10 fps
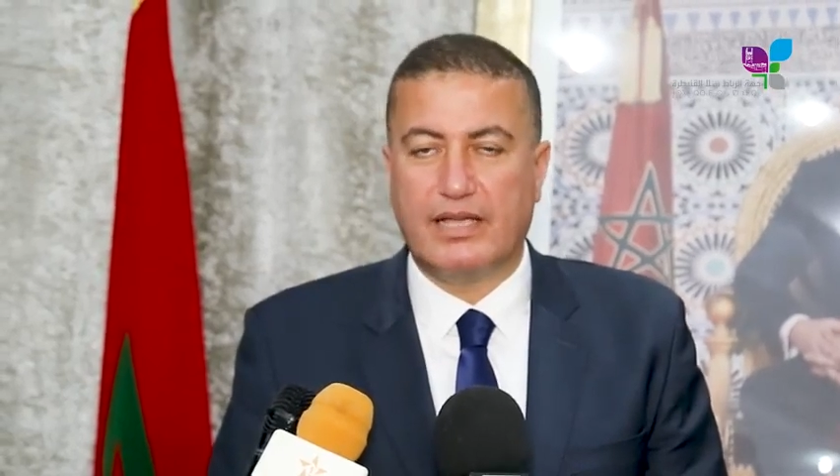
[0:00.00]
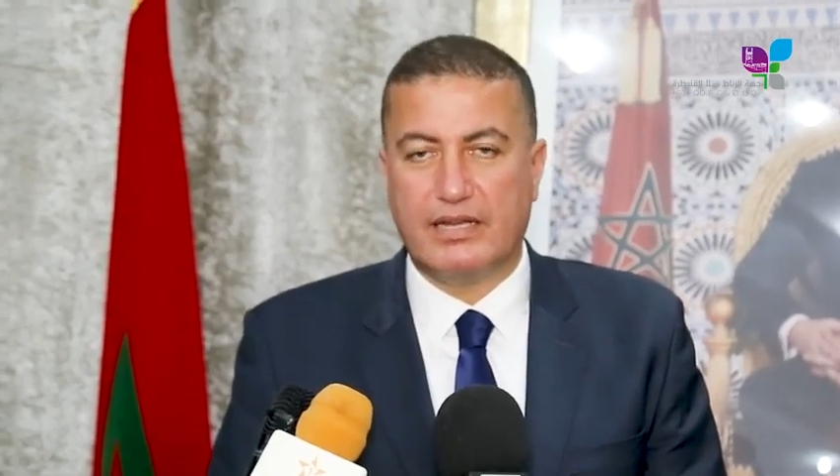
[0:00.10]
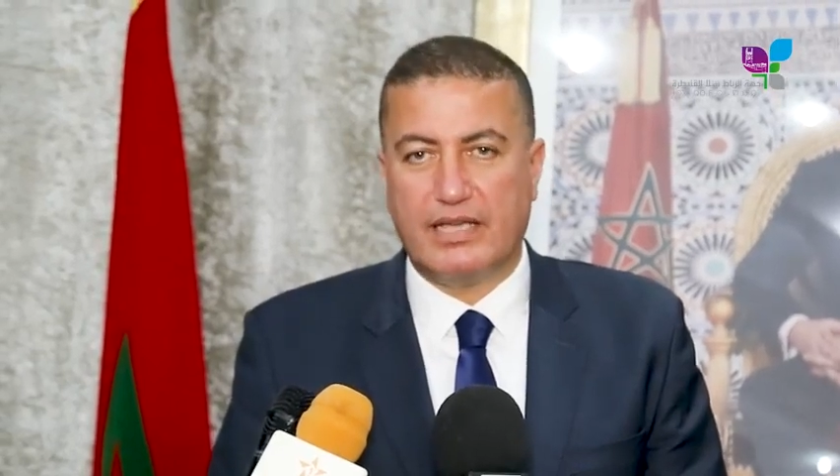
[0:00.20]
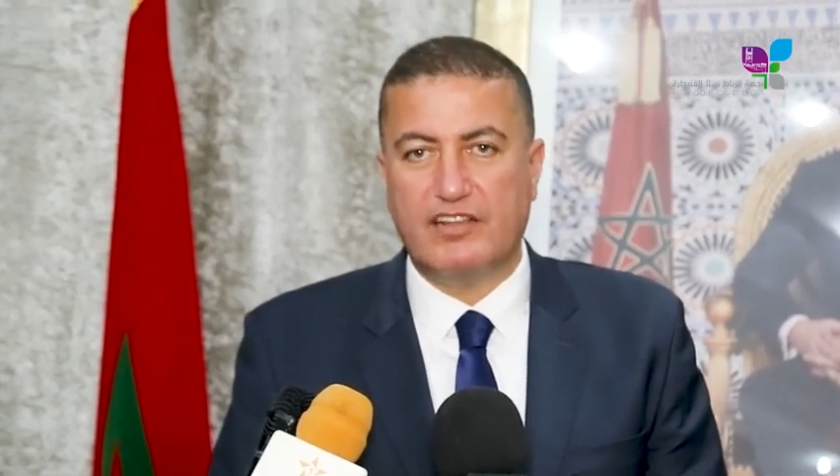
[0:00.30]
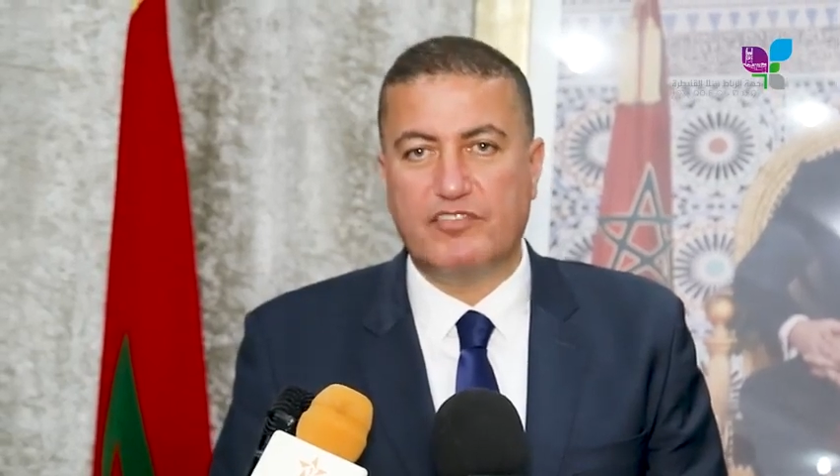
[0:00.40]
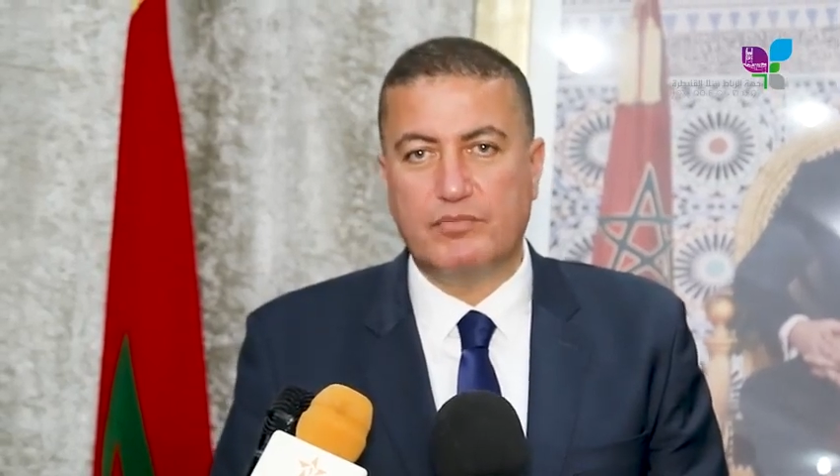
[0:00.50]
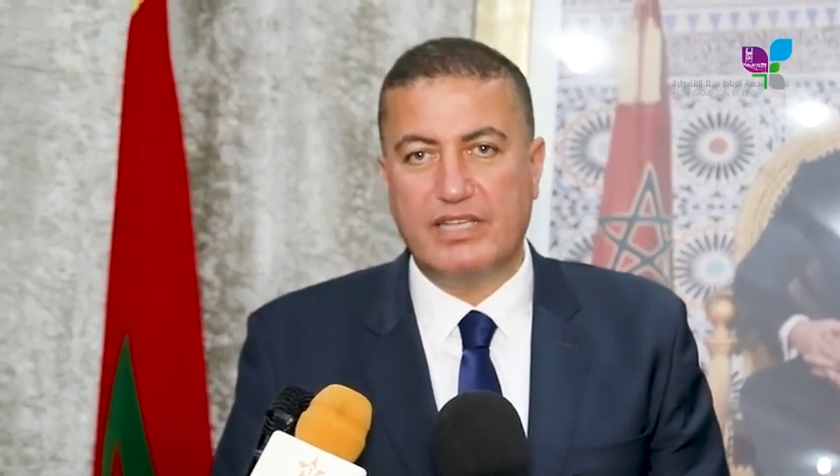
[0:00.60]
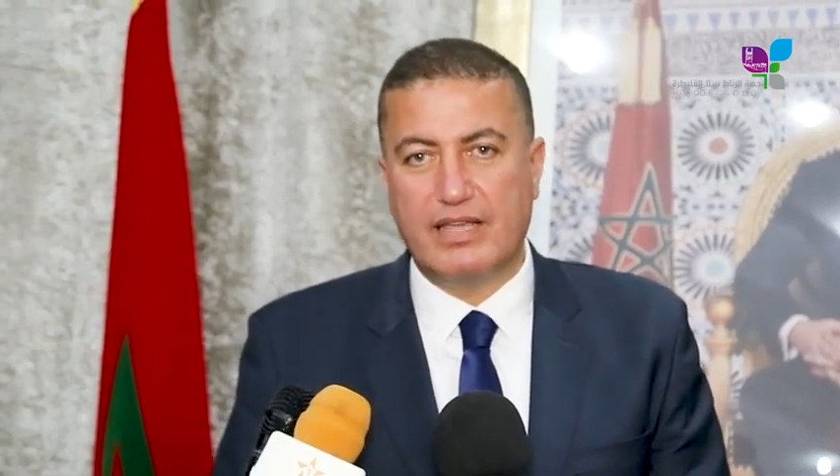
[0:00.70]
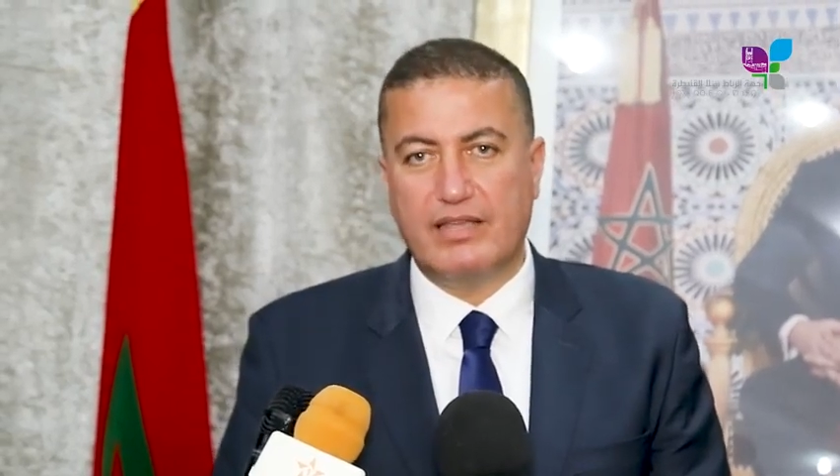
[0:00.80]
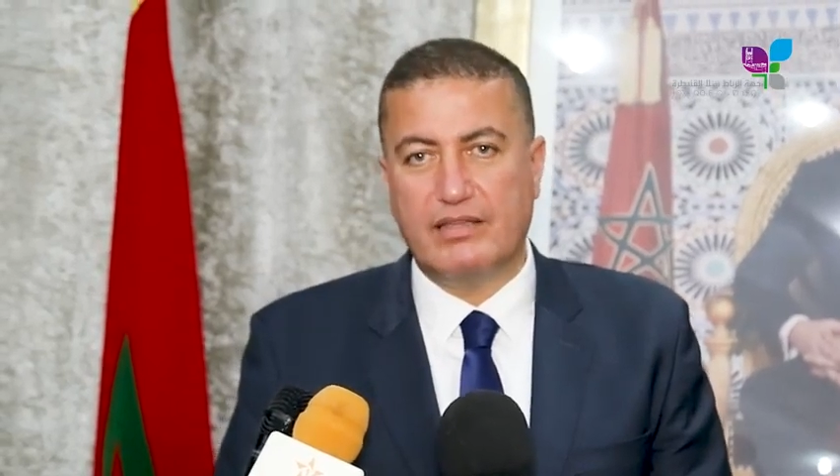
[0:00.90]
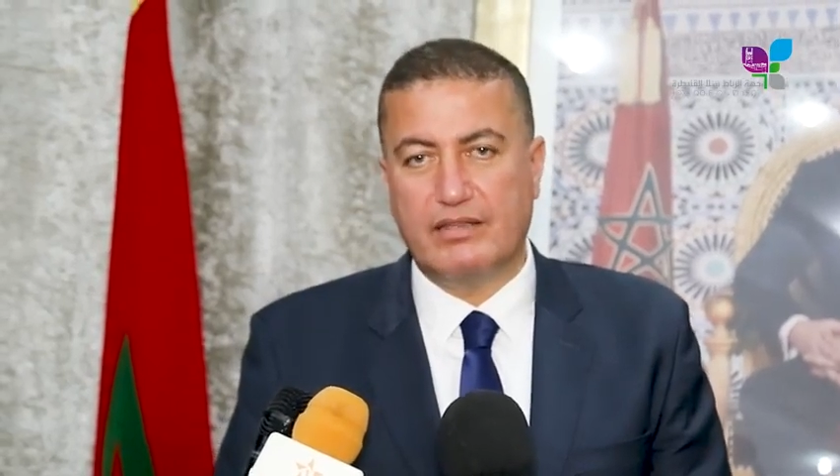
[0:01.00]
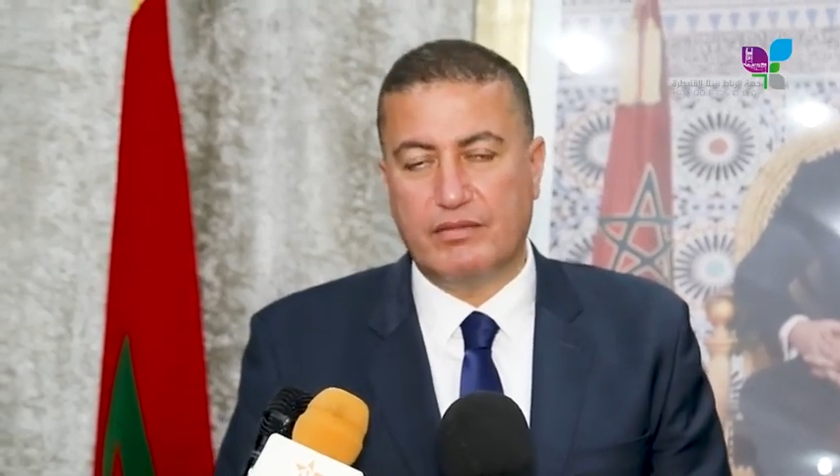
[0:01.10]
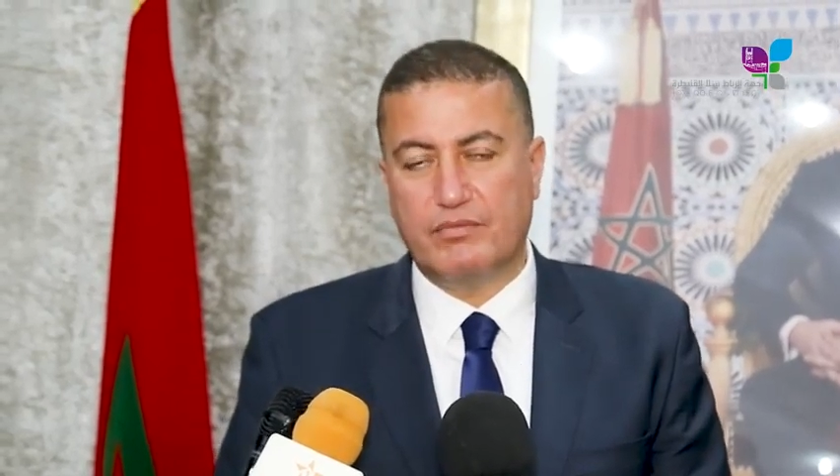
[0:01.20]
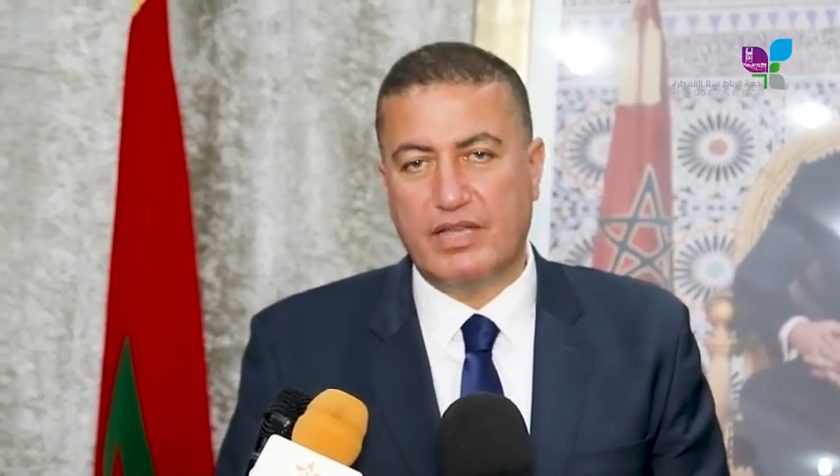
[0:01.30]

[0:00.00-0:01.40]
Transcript: كان غلاف آه،